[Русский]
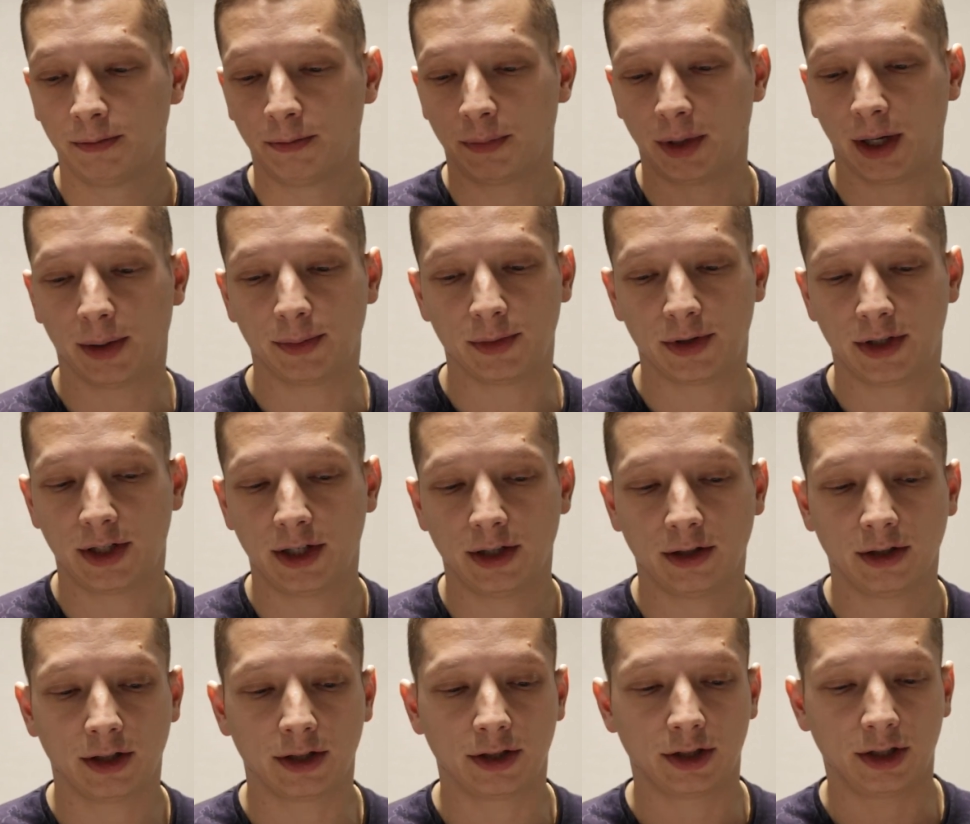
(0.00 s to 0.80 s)
прям
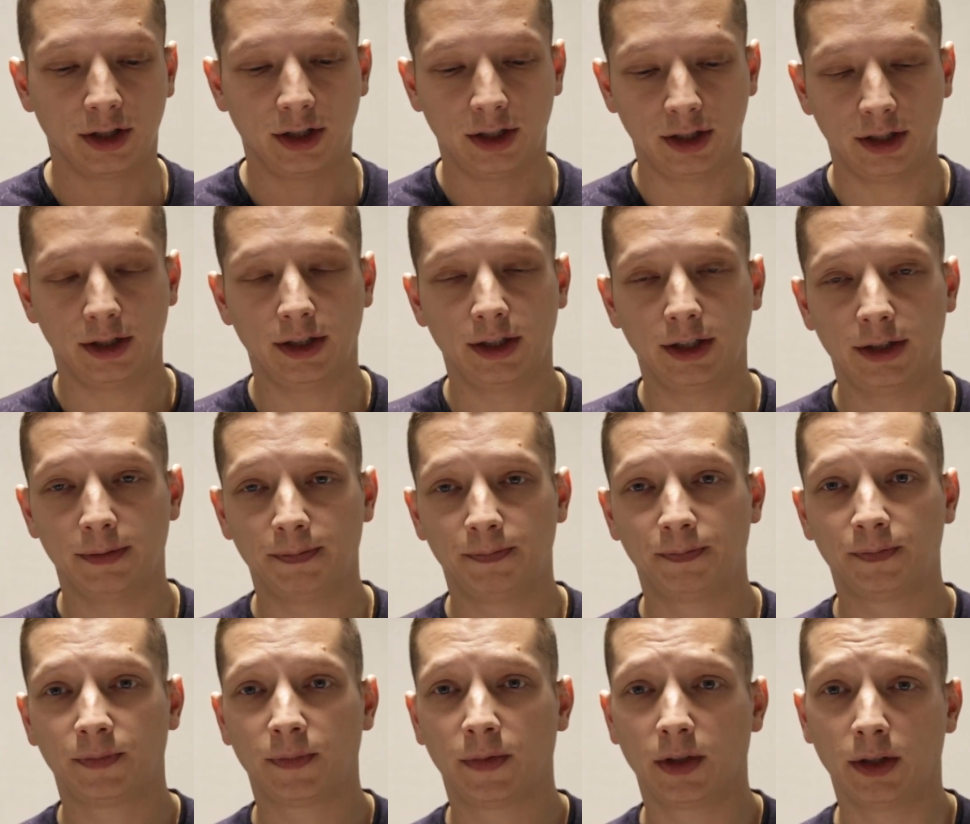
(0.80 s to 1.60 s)
сделать, и,
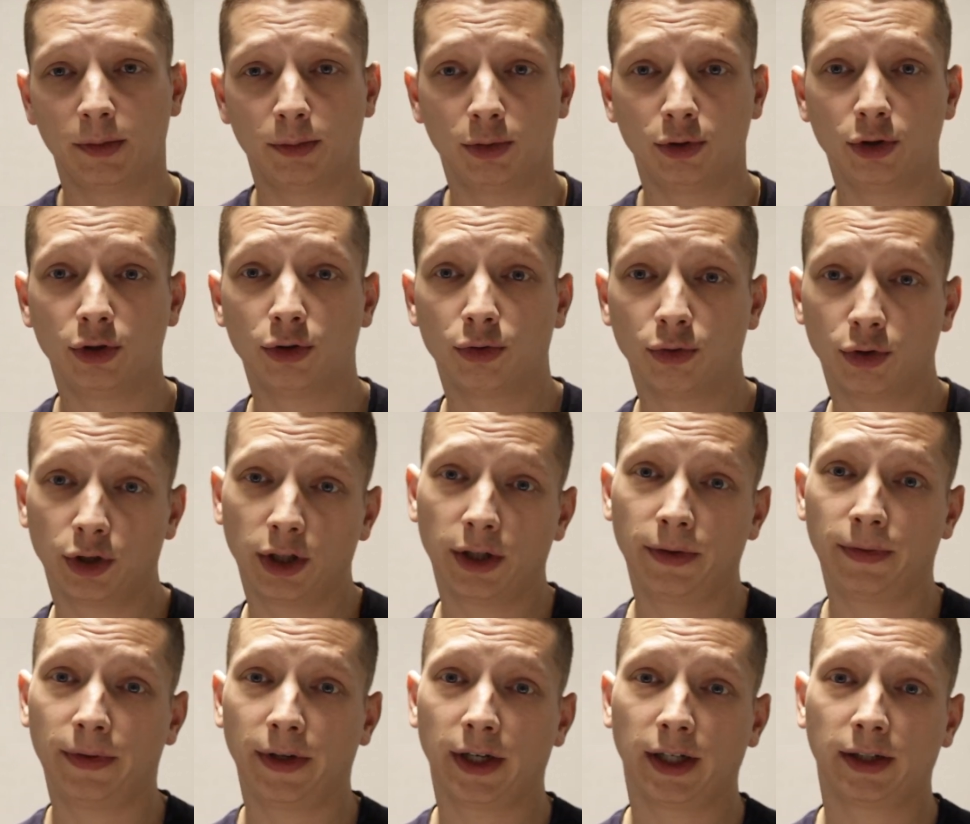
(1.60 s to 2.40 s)
и будет
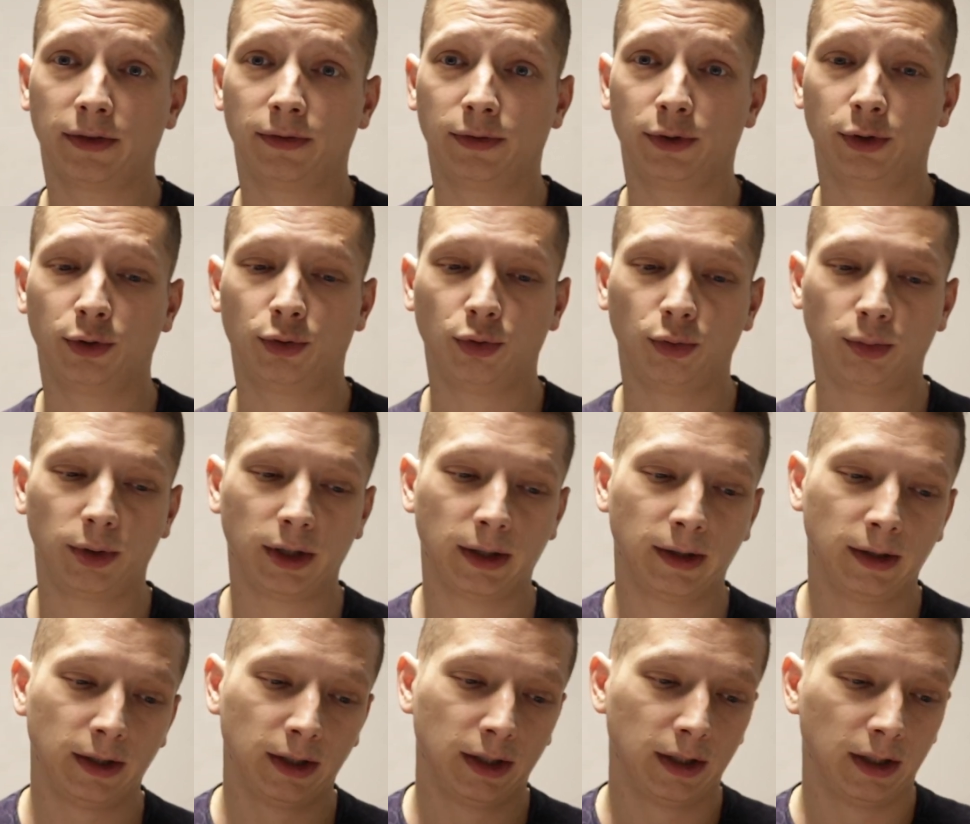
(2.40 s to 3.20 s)
уже эффект в
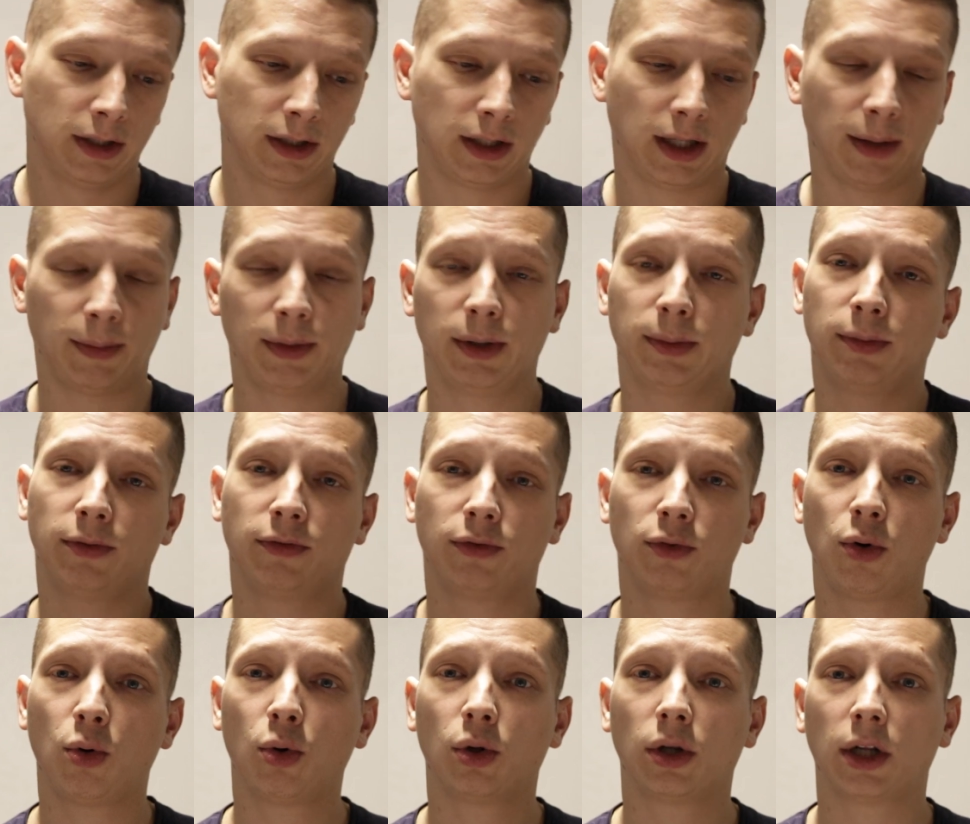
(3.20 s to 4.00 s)
Ютубе, там, либо
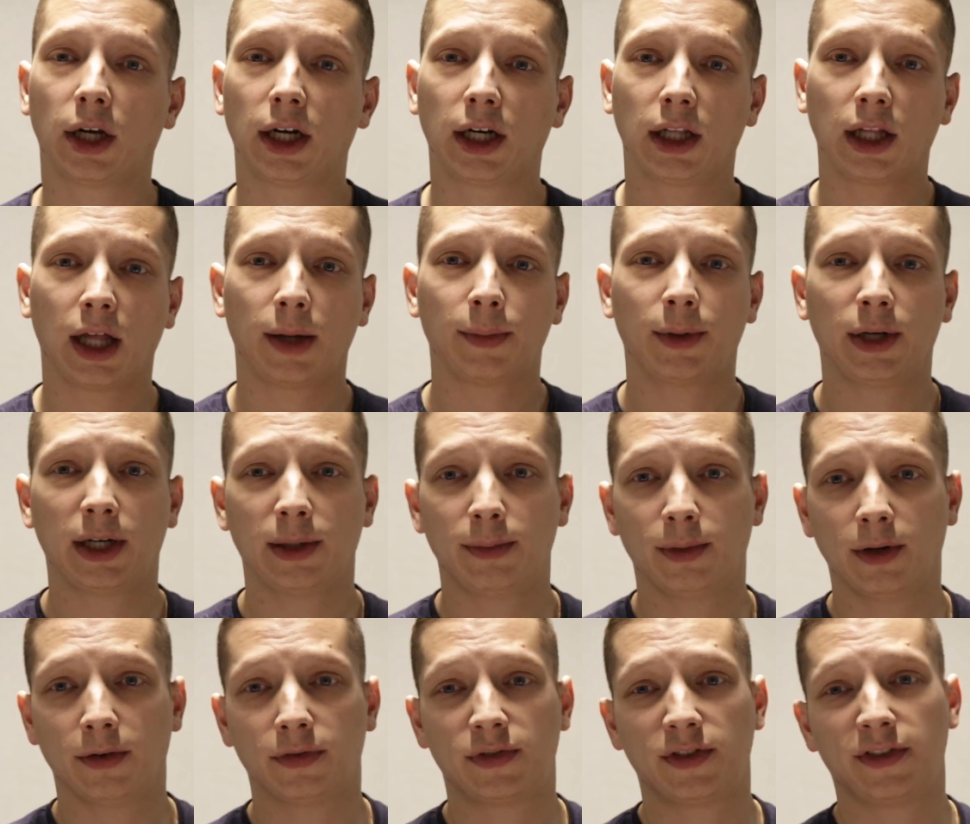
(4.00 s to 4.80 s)
в Google рекламе,
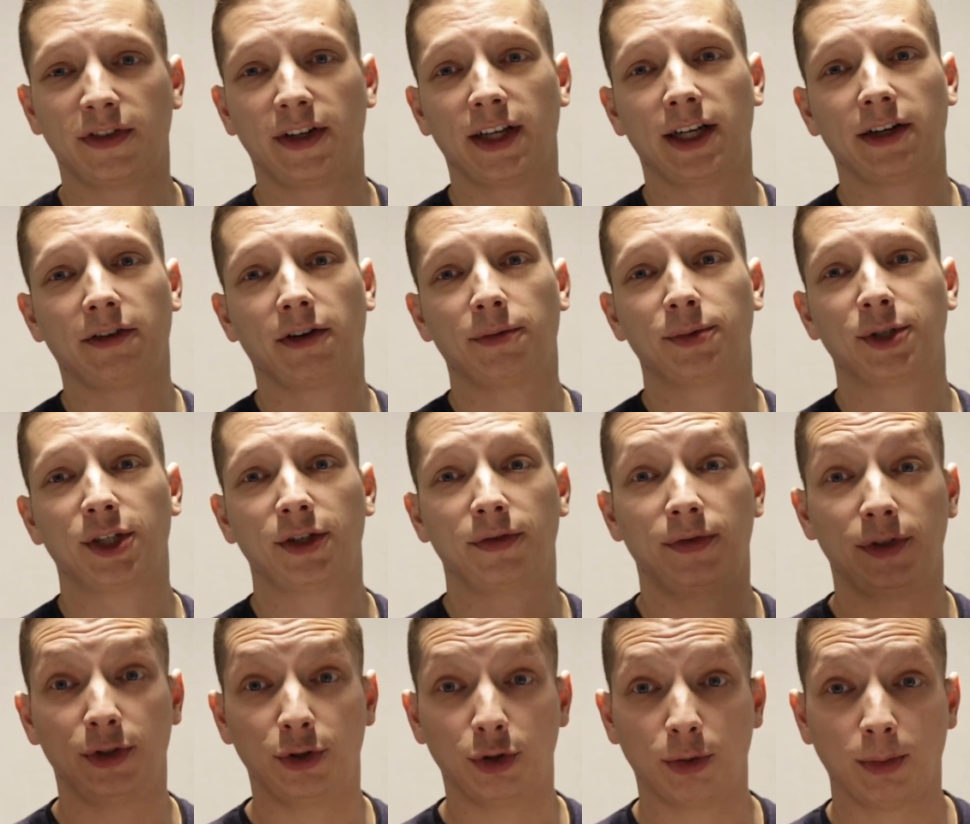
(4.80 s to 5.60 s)
либо в сфере вообще
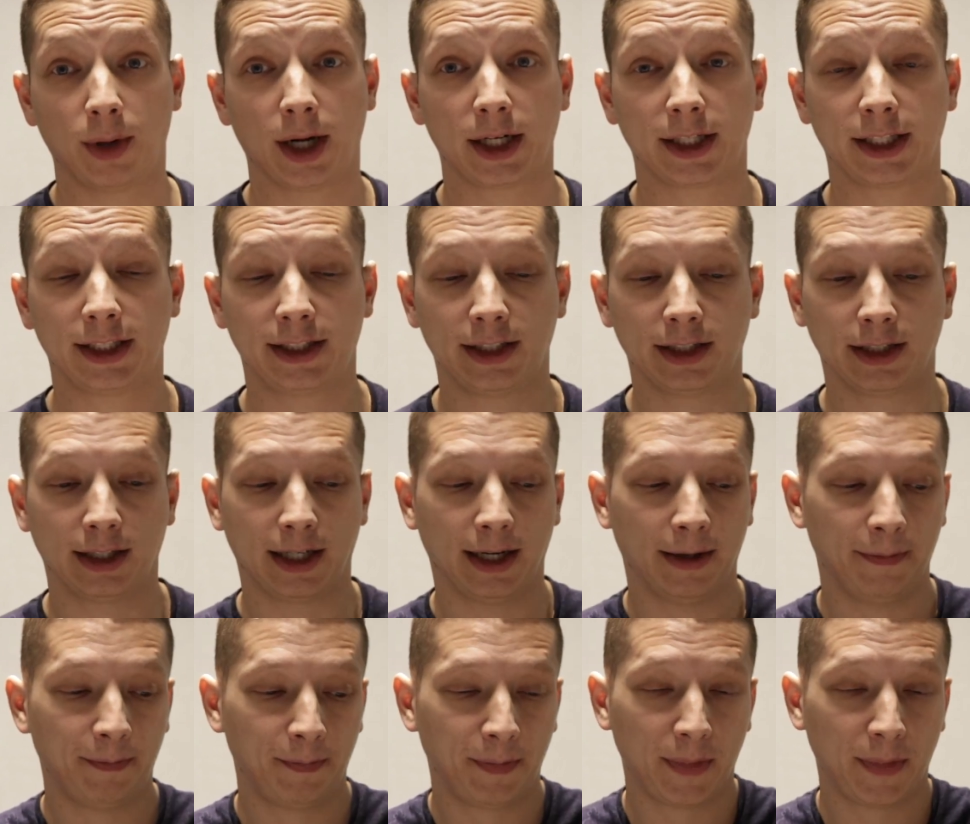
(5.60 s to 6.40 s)
видеомаркетинга.